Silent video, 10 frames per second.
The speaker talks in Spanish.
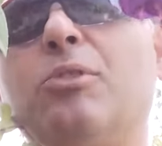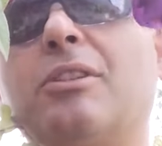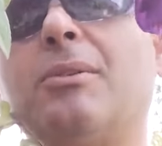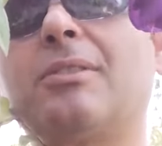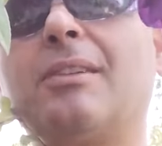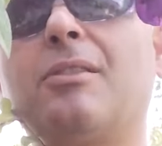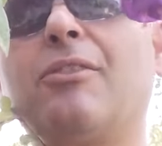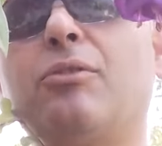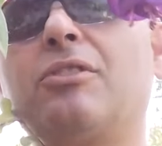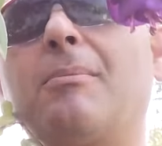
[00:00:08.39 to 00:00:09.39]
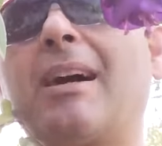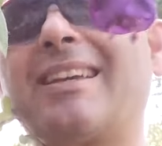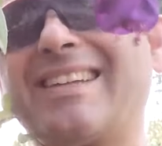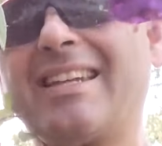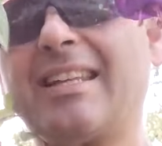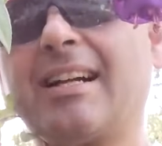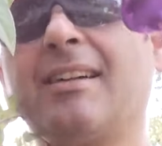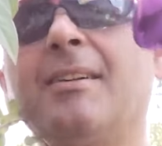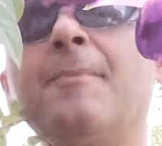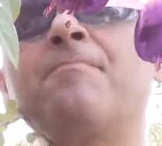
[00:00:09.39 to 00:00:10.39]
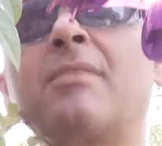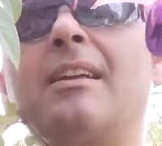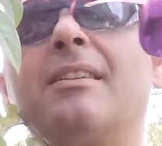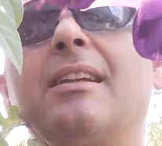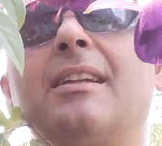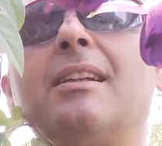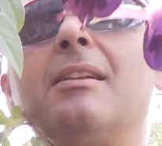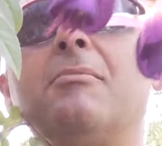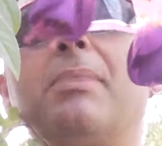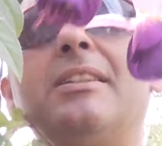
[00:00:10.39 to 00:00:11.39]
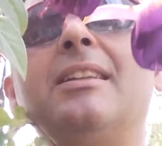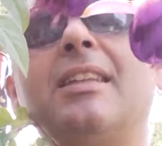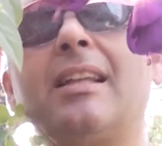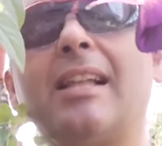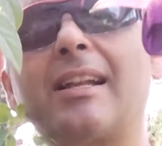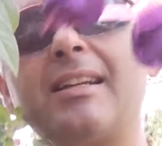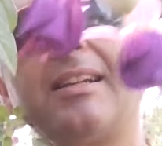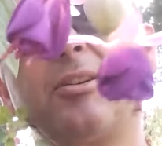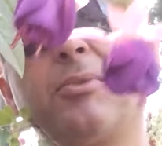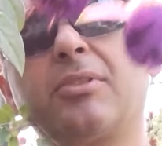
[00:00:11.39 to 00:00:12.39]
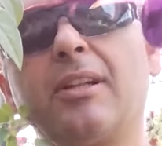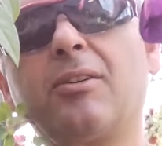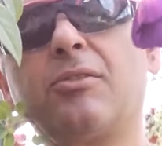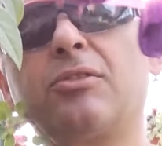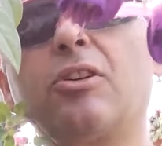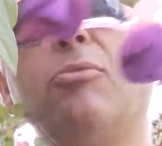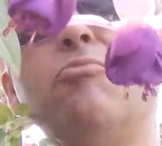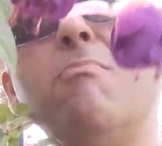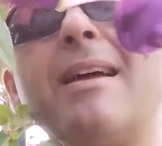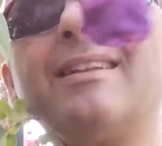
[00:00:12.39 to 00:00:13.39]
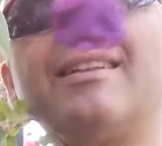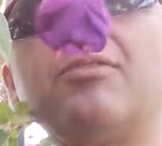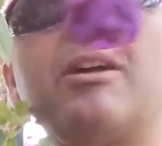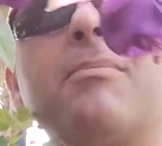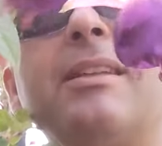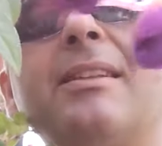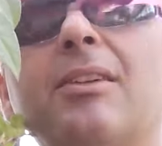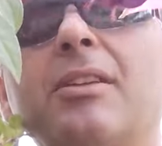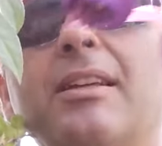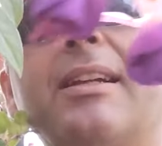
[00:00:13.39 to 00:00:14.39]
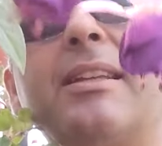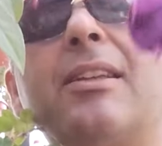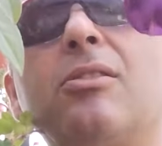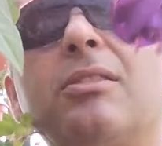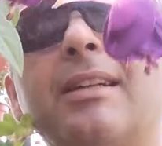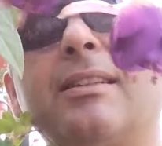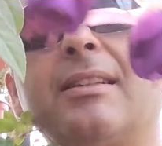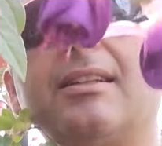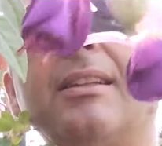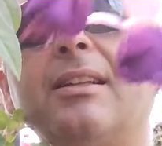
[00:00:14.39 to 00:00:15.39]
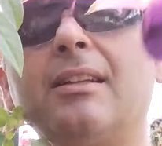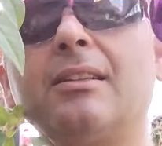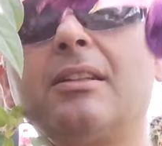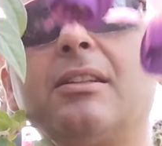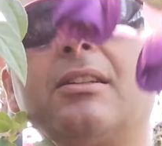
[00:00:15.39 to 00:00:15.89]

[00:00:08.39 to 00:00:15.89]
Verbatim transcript: Estamos hablando de la fucsia magellanica, del pendiente de la reina, como se la conoce comúnmente, una planta originaria de los Andes, de,